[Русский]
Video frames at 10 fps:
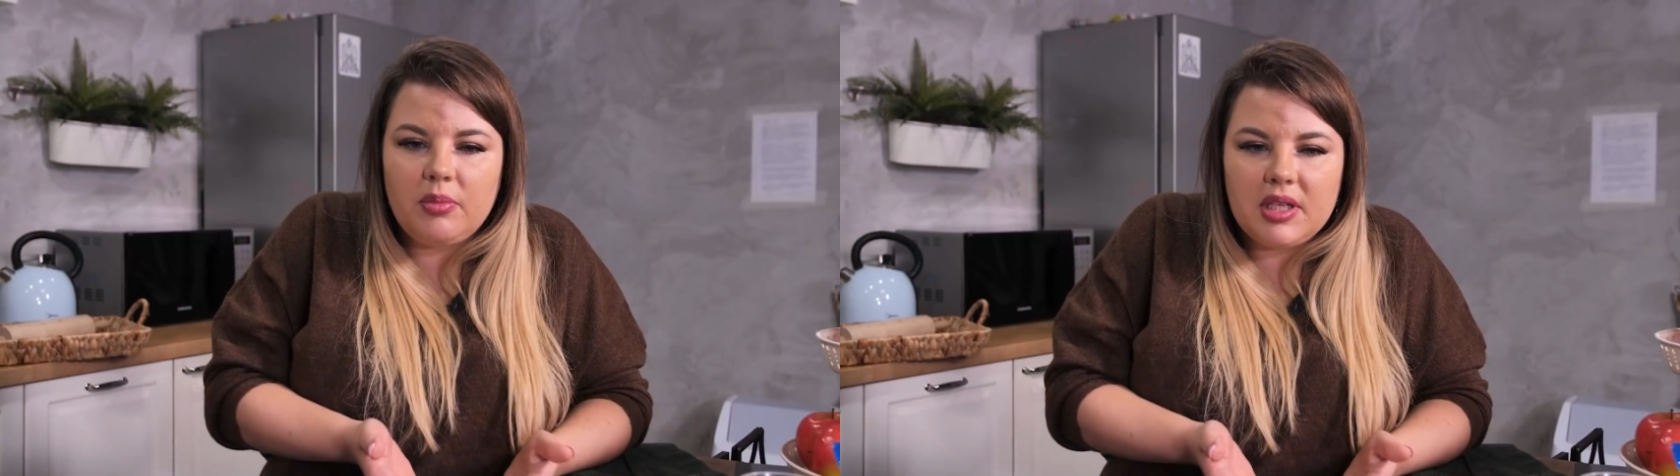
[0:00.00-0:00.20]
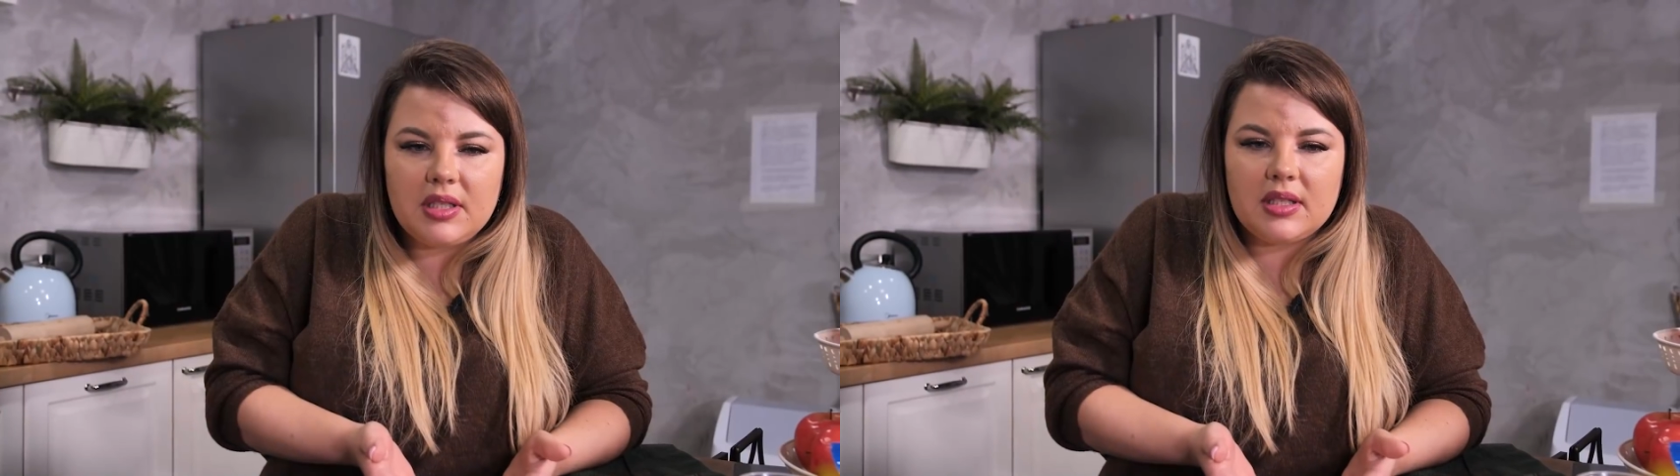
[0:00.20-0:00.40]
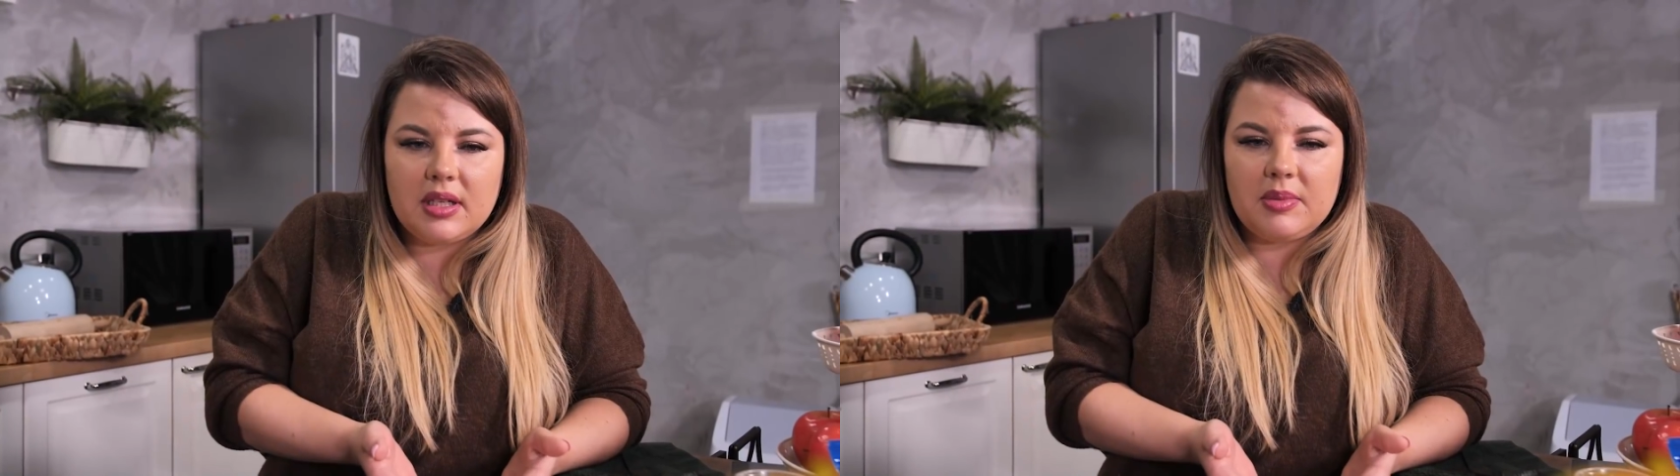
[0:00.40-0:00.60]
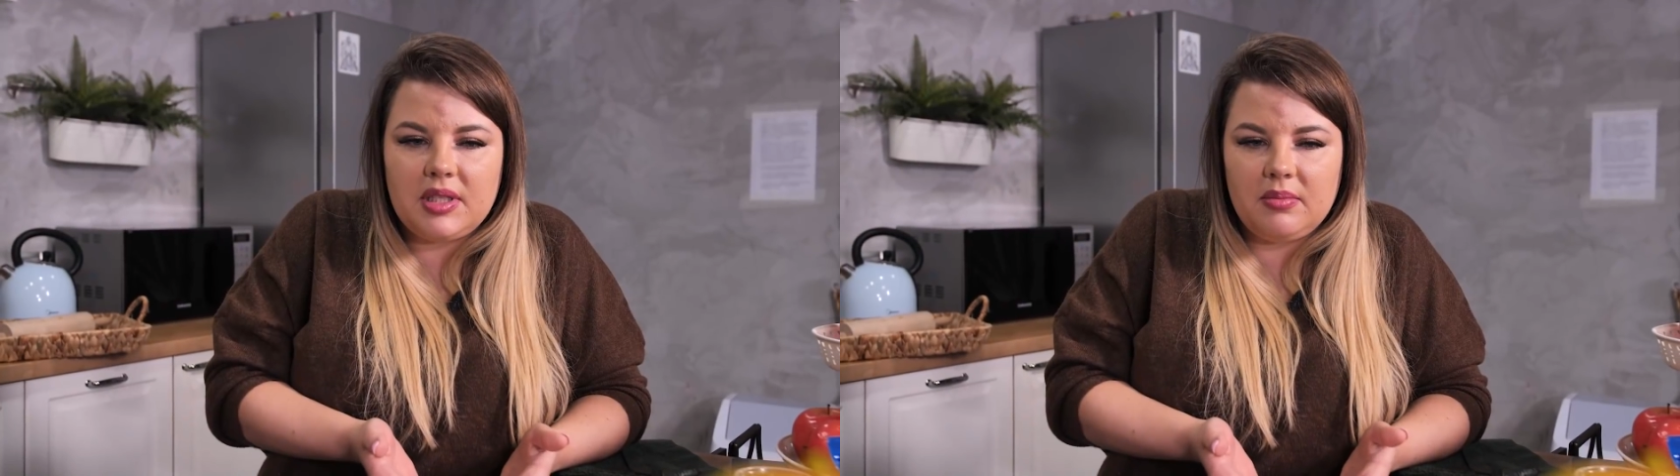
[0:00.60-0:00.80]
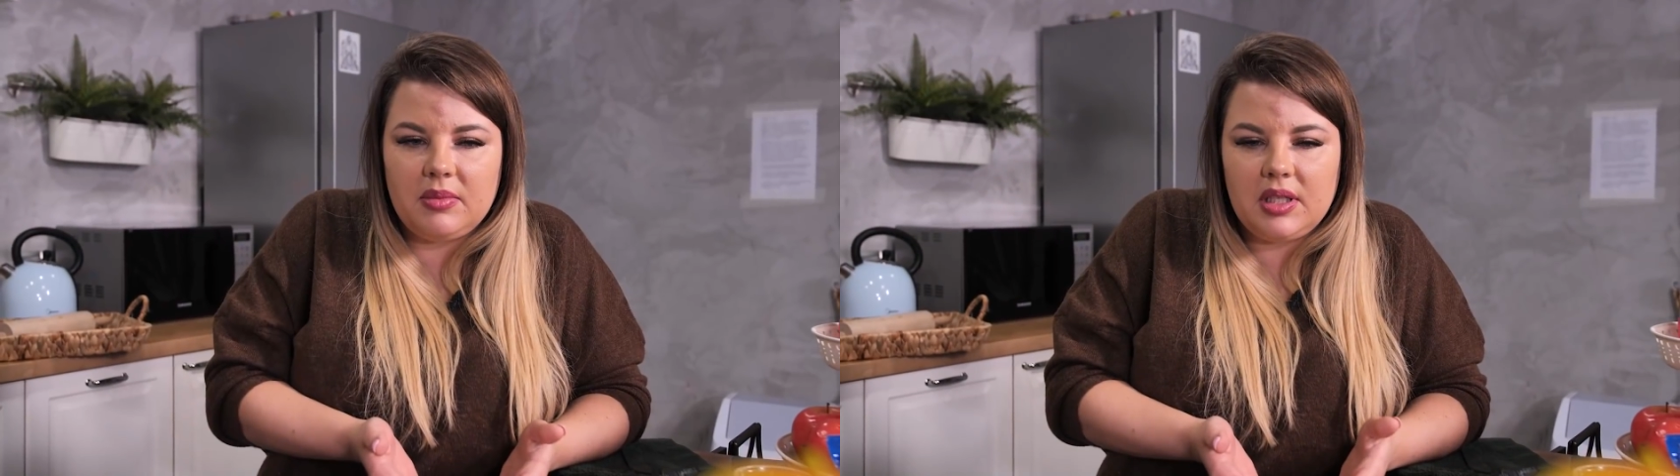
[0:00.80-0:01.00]
В месяц там
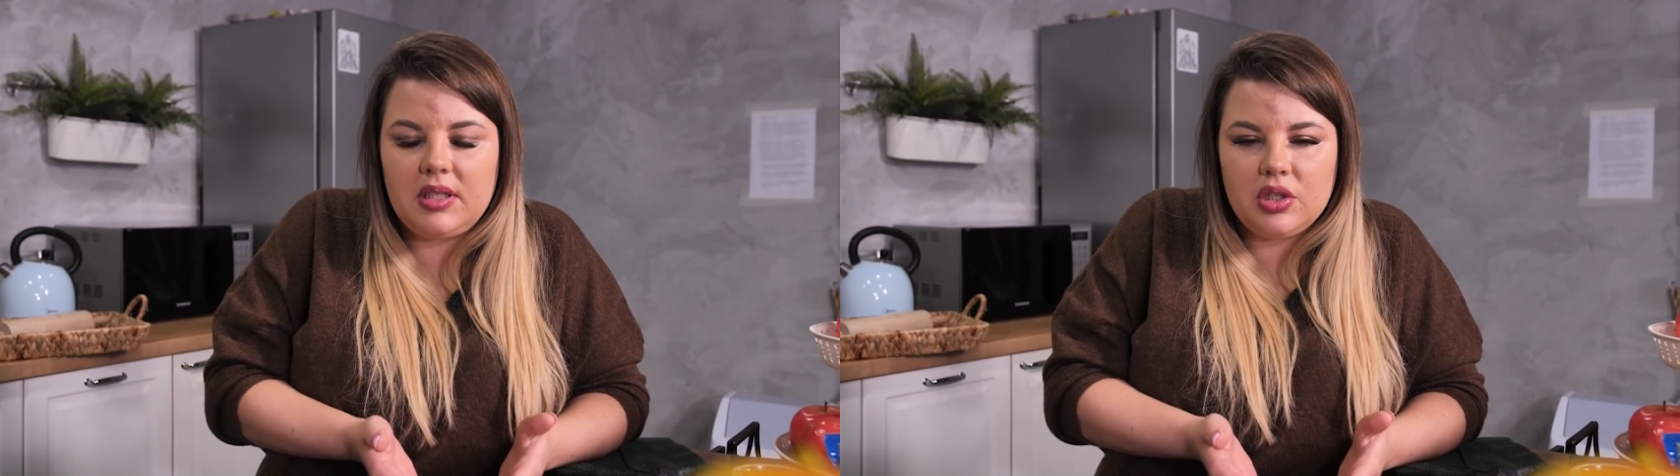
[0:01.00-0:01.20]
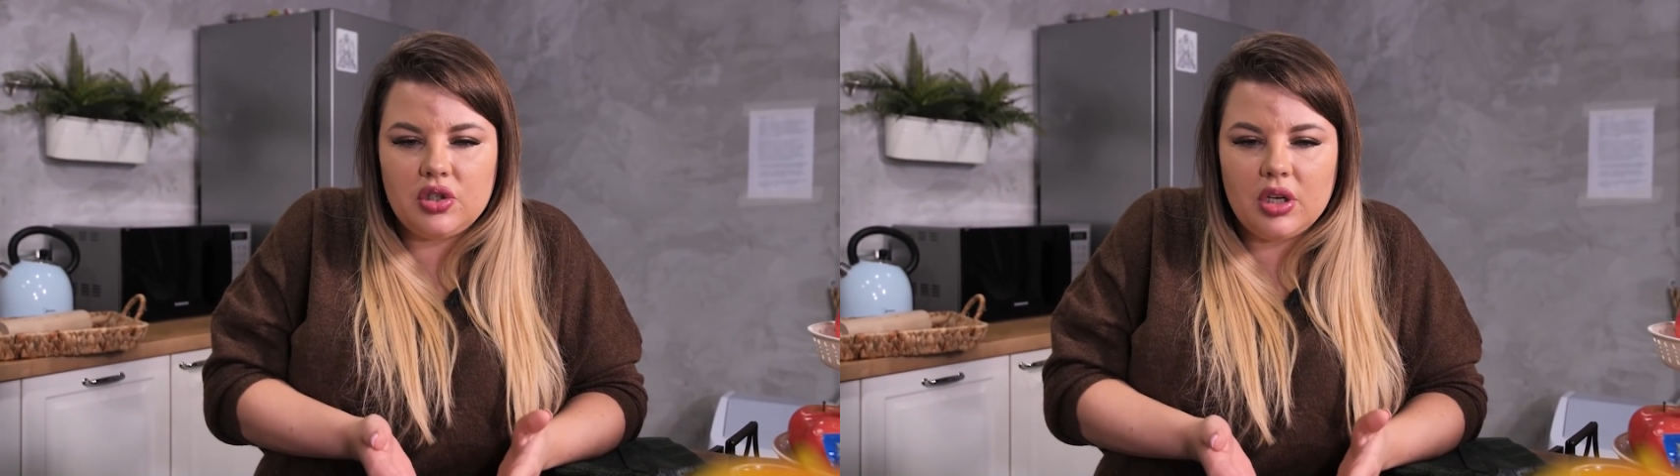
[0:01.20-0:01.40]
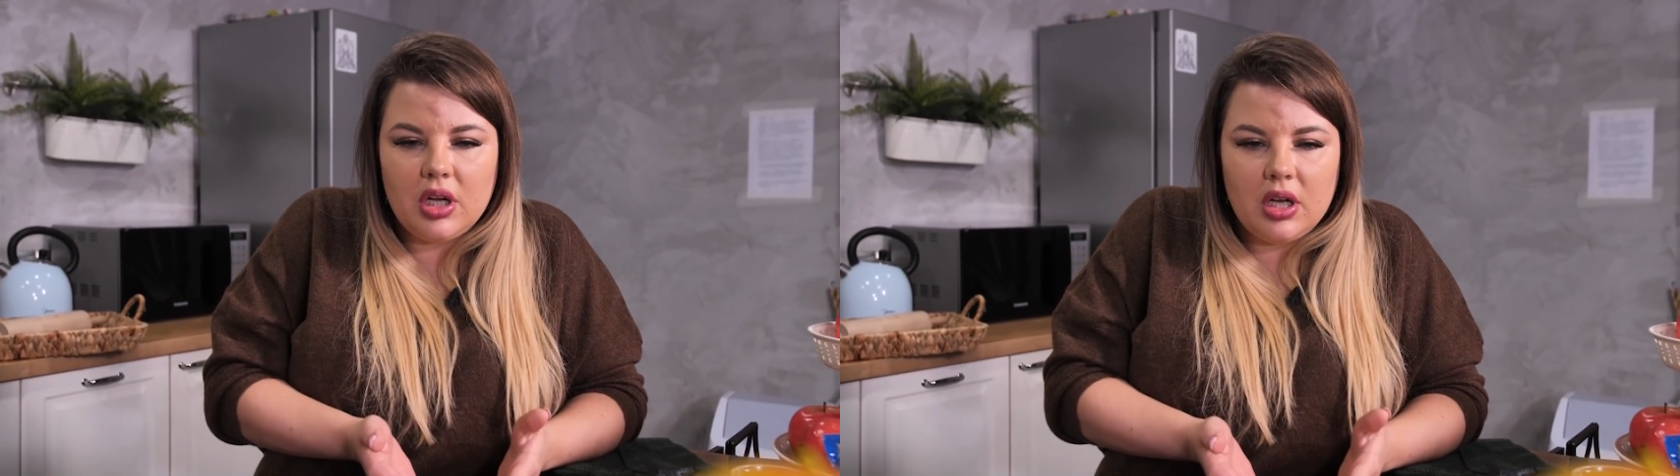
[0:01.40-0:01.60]
7 тысяч.